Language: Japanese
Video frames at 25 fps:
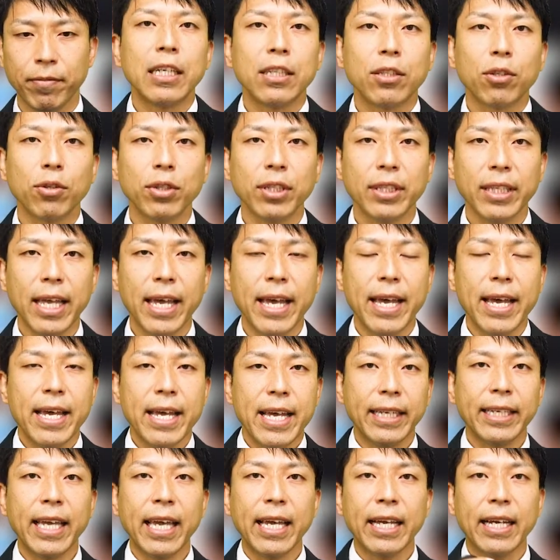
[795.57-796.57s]
そして
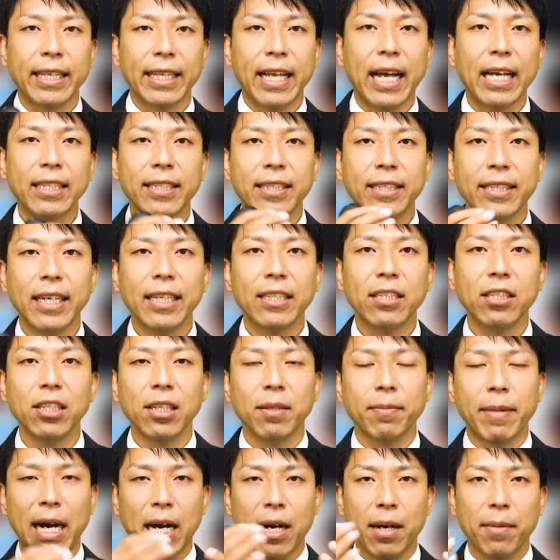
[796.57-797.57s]
意見が出しやす
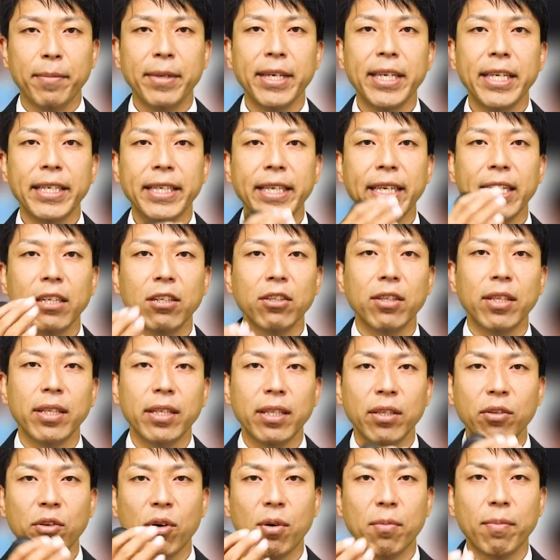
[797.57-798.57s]
い場、ミーティング
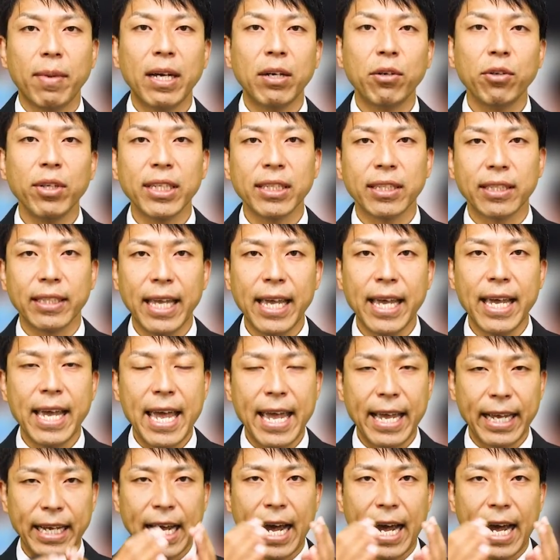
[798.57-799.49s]
の場をですね、